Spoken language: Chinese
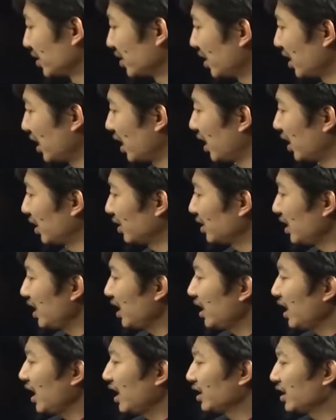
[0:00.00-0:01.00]
啊，第一
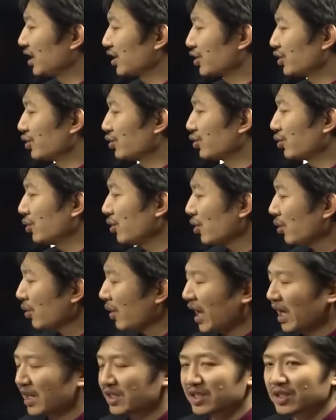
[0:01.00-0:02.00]
类呢是如
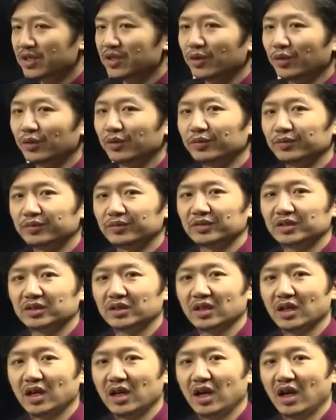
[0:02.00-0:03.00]
花之友，
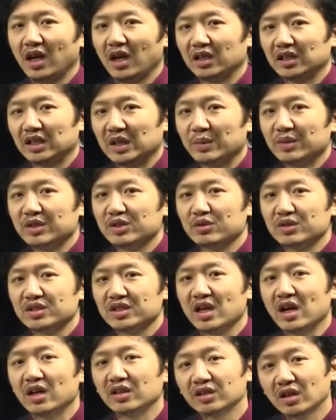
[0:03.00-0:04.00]
啊，那么就
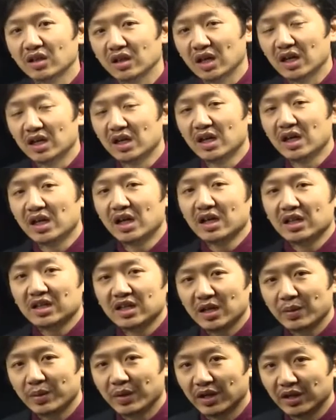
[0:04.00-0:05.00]
强调了，这
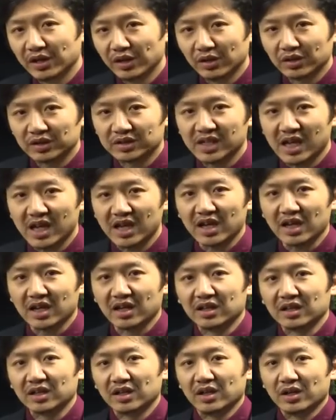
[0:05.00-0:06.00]
个朋友在
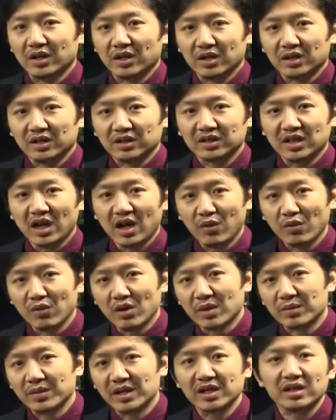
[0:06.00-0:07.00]
当
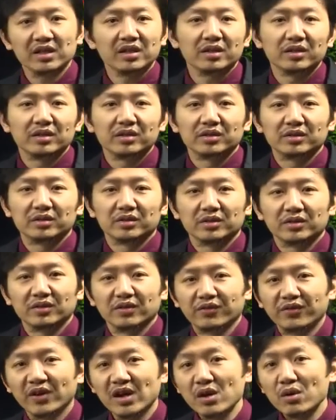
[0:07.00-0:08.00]
我们
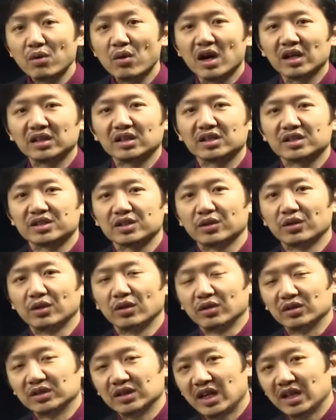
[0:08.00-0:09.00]
风光的时
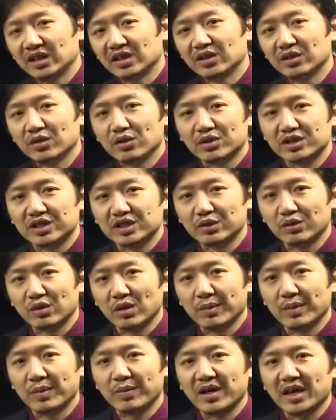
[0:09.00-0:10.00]
候，他能够使我
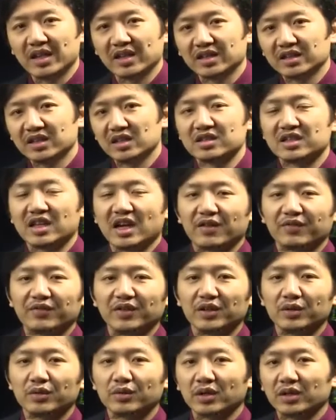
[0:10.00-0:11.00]
们变得更加
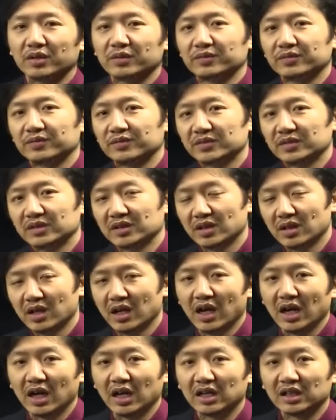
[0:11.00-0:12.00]
风光，
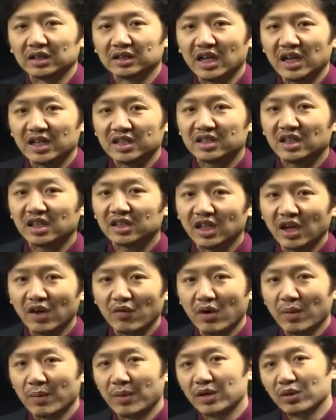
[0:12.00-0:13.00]
啊，但是呢，当
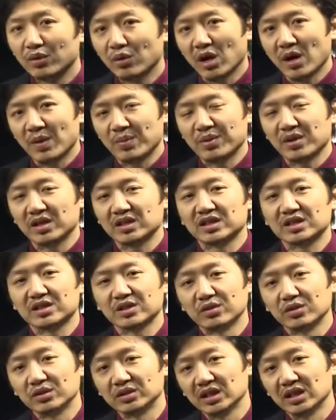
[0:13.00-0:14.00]
我们落魄的时
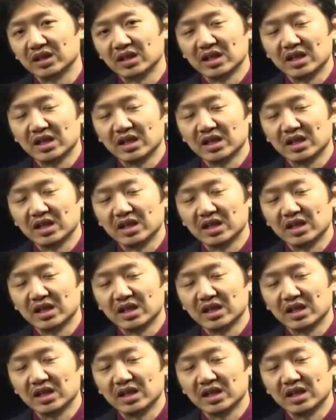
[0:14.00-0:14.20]
候呢，